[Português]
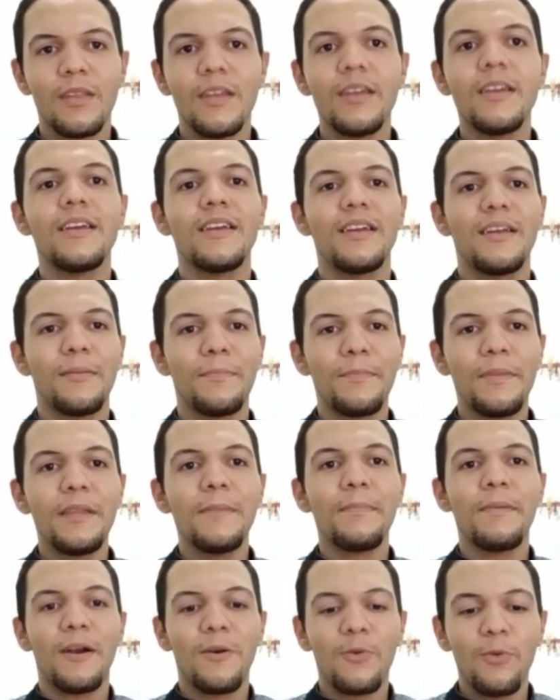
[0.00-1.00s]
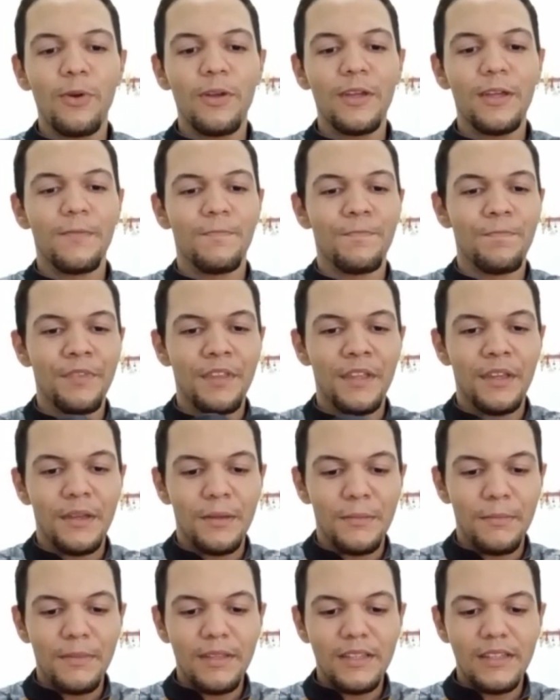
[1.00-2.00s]
É, pedir para correr,
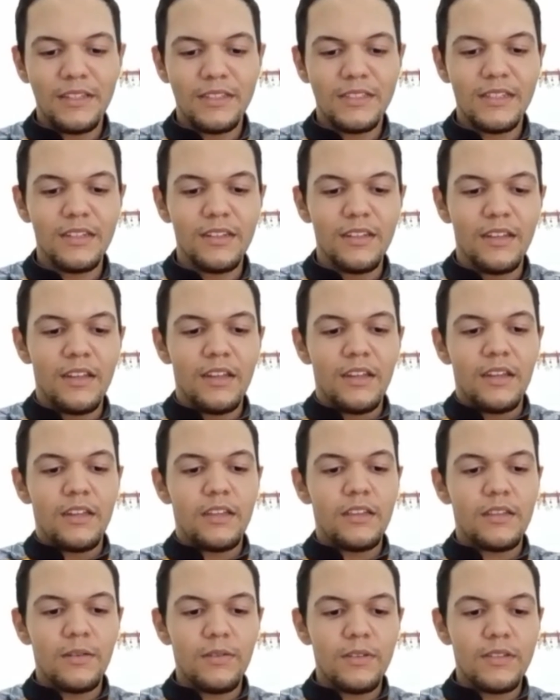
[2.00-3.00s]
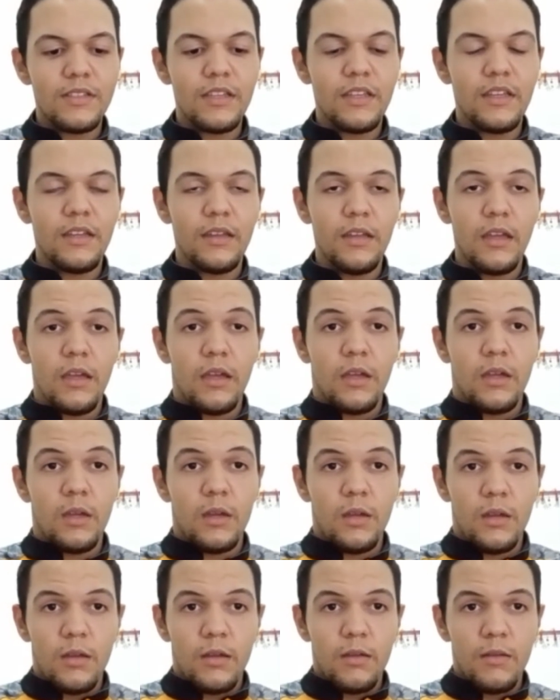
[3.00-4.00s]
beleza? Então assim,
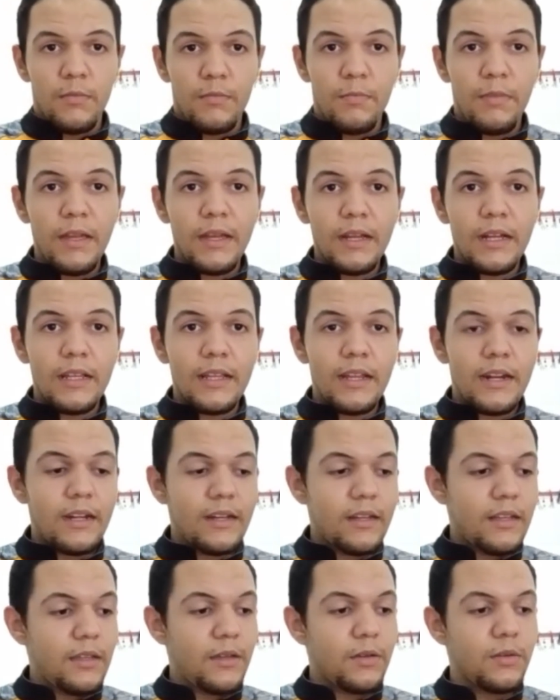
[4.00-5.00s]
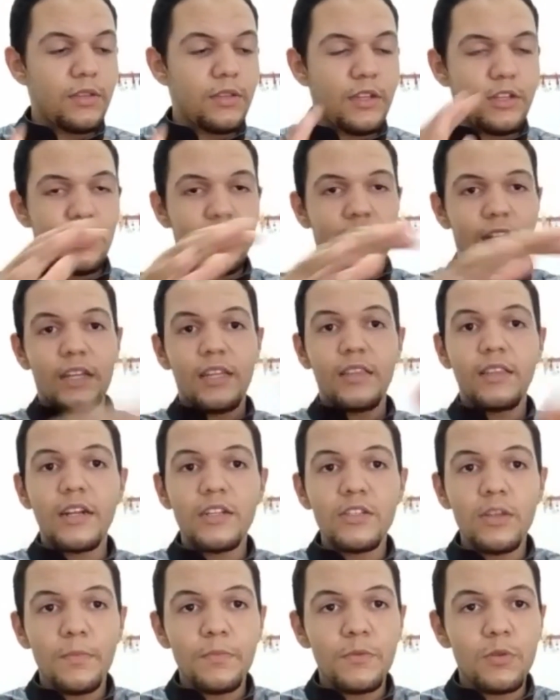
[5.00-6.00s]
bem galera, eu deixei aqui
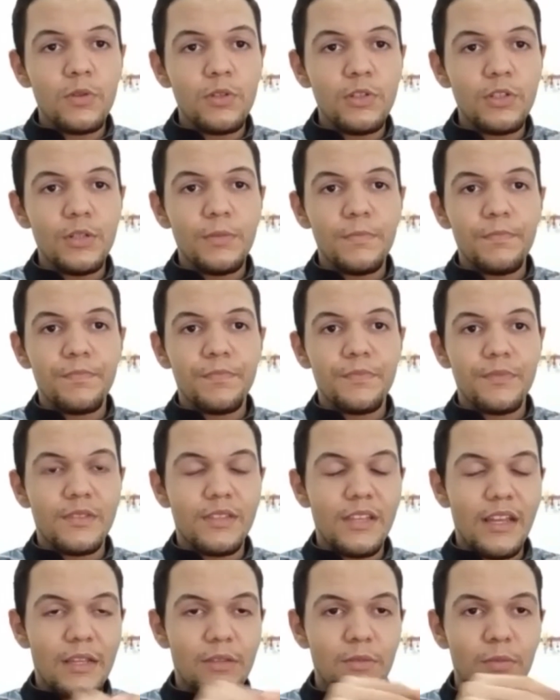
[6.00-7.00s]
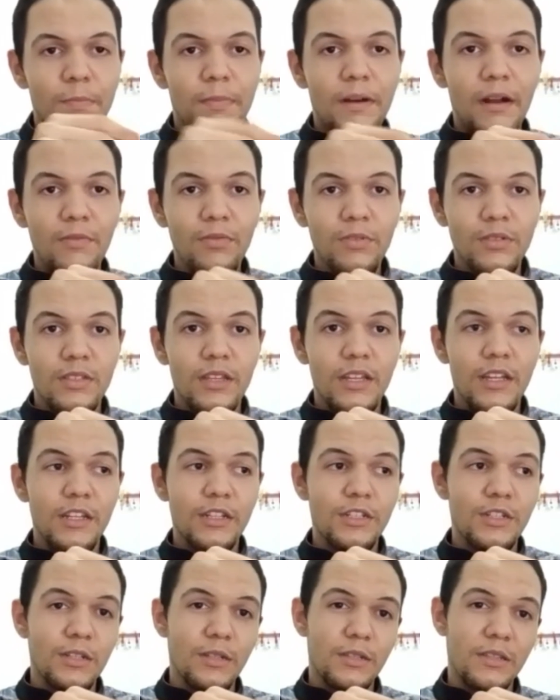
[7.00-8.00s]
três opções, certo? Para
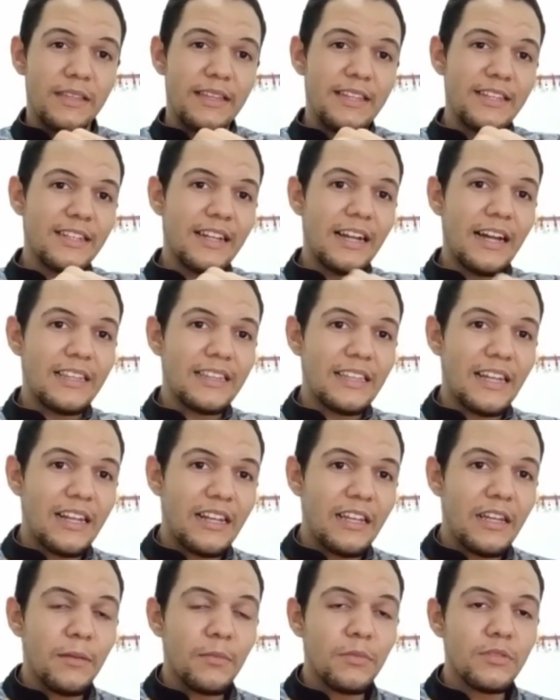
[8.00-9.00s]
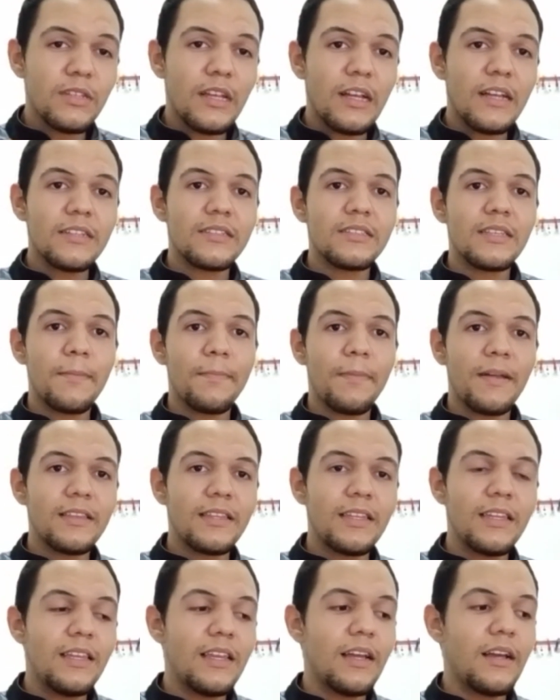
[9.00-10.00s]
vocês, descartaríamos a
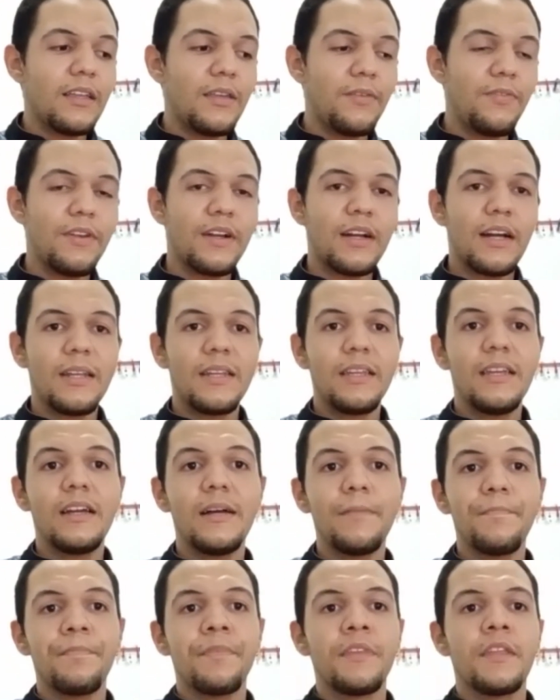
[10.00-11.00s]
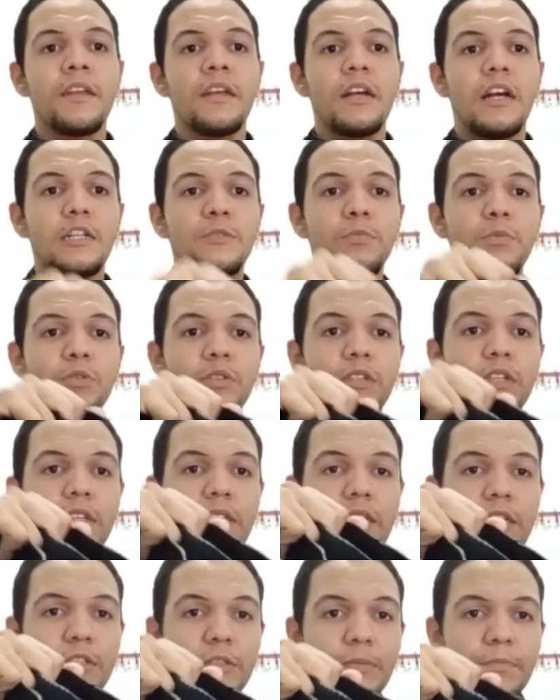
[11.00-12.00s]
sapatilha e ficaria as
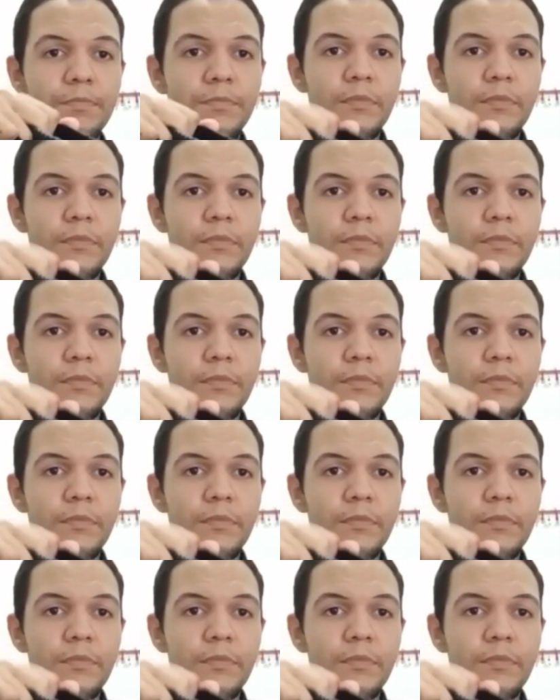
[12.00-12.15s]
botinas.